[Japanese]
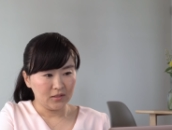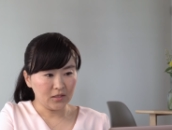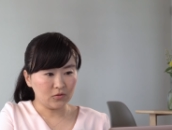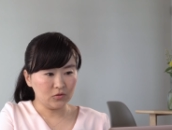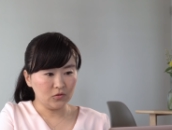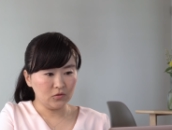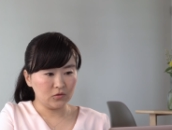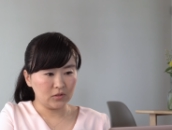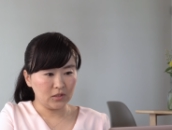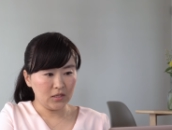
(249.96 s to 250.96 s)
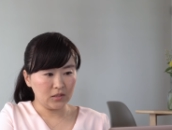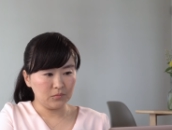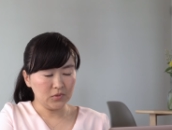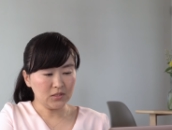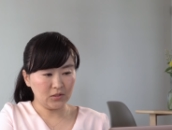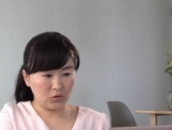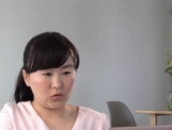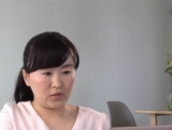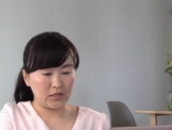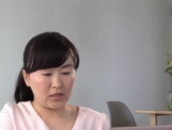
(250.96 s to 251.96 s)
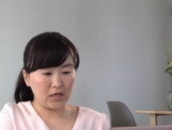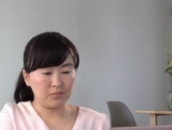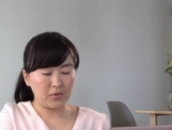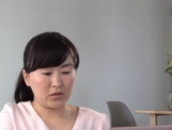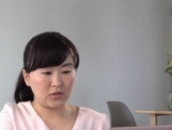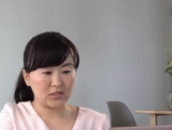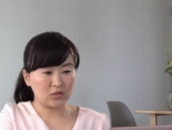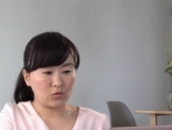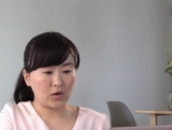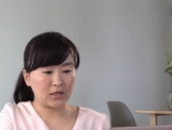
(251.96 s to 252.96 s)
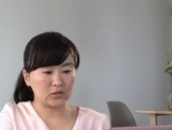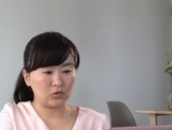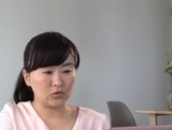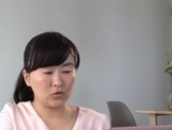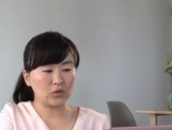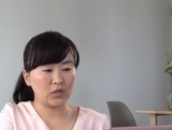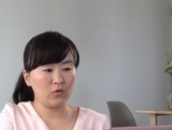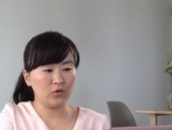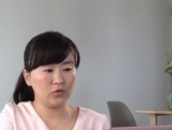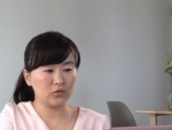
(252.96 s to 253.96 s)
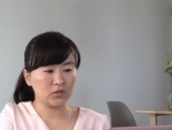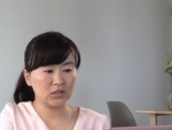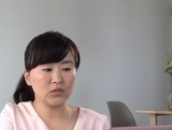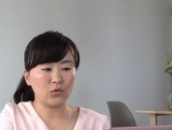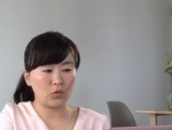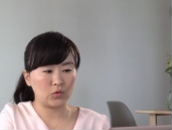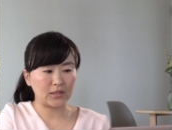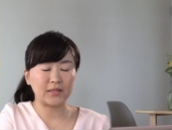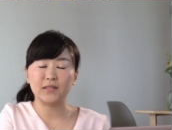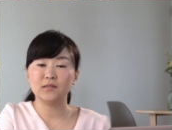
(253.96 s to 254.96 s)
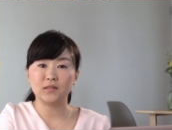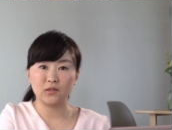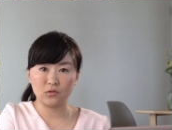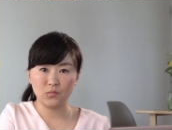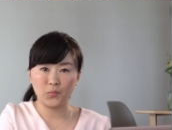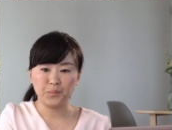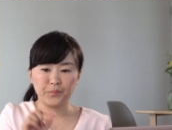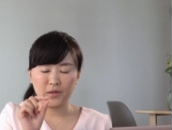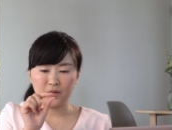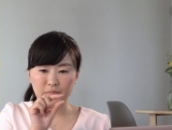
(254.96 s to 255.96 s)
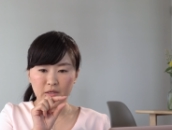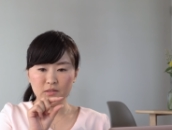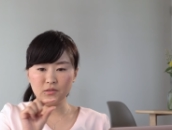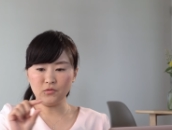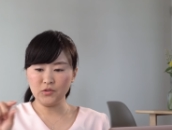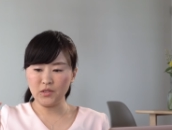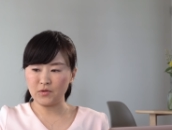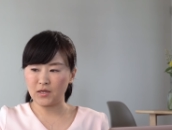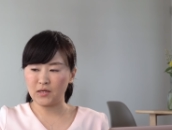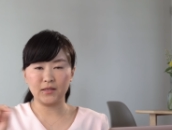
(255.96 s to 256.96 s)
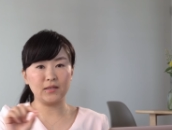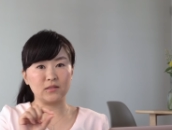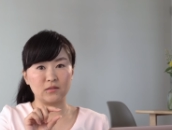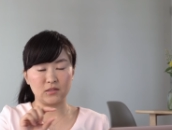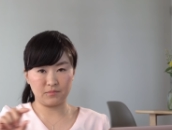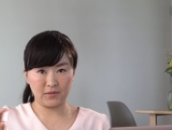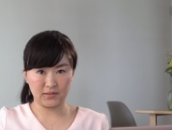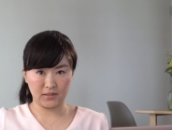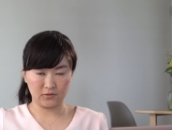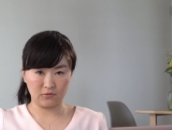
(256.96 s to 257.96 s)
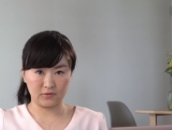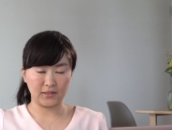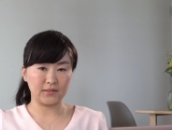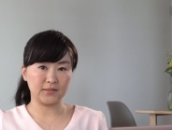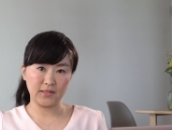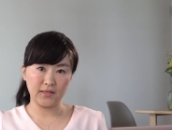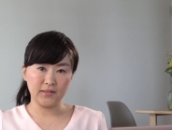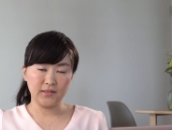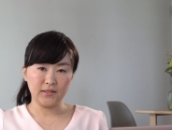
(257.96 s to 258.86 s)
でこのビザの LINEPay クレジットカードの基本仕様なんですけれどもベースとしては還元率1%なんですね。